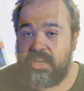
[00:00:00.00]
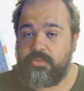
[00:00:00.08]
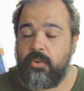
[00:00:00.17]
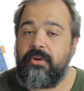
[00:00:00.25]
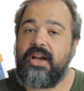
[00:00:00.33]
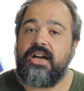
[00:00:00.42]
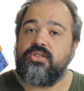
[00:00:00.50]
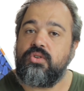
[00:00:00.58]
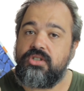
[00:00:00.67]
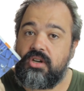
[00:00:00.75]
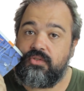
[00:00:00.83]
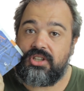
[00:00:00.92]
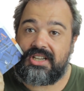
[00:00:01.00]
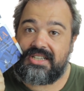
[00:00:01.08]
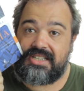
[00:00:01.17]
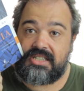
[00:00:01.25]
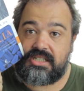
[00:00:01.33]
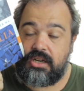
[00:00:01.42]
três publicações que eu vou
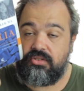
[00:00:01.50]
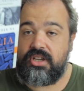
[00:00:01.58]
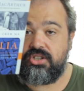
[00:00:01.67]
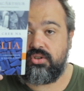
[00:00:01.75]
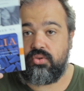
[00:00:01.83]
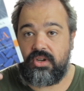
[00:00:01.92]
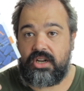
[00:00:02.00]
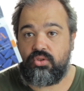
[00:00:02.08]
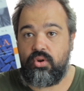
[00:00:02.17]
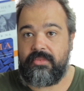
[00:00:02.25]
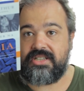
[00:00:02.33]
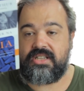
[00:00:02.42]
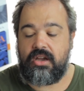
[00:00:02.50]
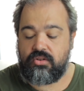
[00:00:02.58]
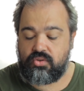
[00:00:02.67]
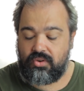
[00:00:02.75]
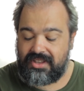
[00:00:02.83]
trazer são da editora Thomas Nelson,